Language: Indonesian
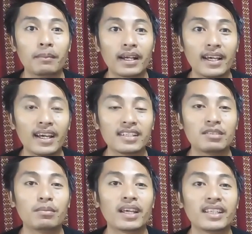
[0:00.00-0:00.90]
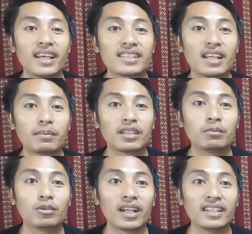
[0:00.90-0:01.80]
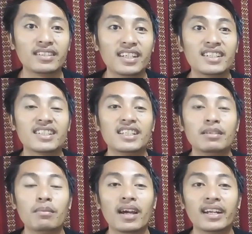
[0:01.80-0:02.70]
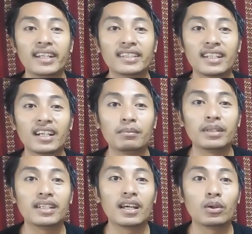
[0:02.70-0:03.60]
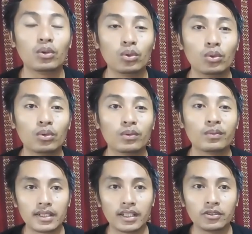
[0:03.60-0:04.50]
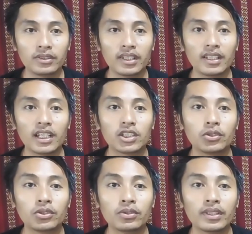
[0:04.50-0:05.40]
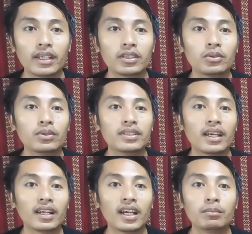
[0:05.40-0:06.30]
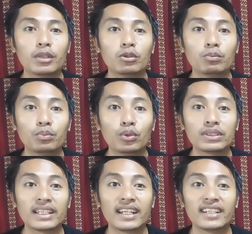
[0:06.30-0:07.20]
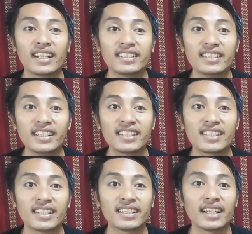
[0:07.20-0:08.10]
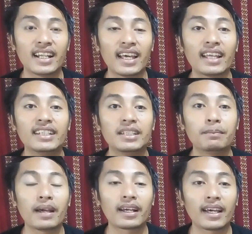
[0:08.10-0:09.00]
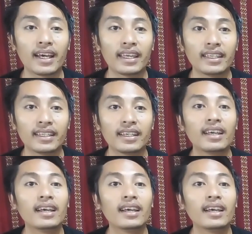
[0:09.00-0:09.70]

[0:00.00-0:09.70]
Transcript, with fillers: Maka sebaiknya saat penjemuran jeans dibalik terlebih dahulu. Selanjutnya yang ketujuh yaitu jangan menumpuk celana jeans setelah dipakai.